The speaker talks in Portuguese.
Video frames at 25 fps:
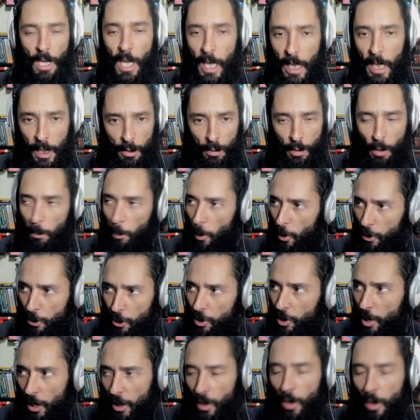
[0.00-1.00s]
É isso, eu
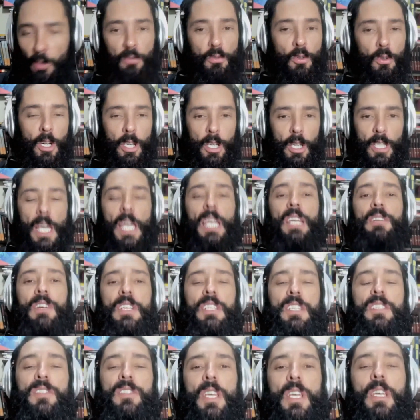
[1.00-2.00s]
posso dizer que não foi. Quem é que
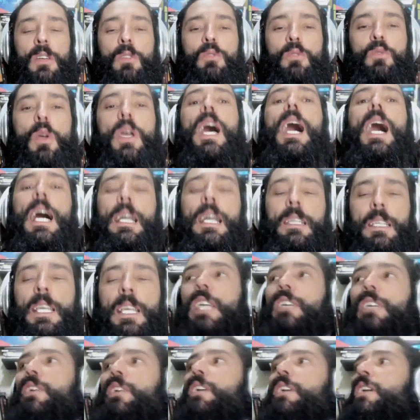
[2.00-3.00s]
vai dizer que eu tô errado?
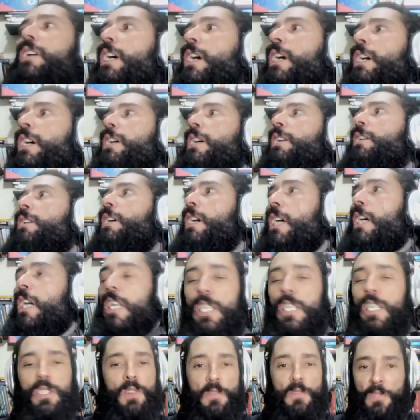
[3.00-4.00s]
Quem é que vai. É, é
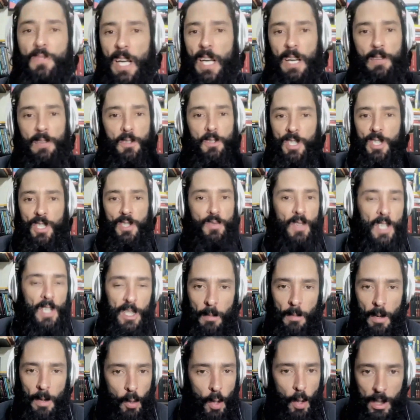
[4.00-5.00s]
isso, vai ficar vocês
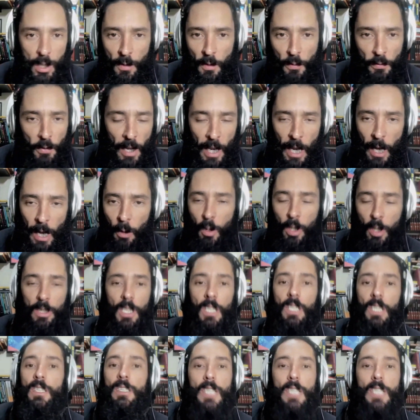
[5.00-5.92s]
falando uma coisa, eu vou falar outra e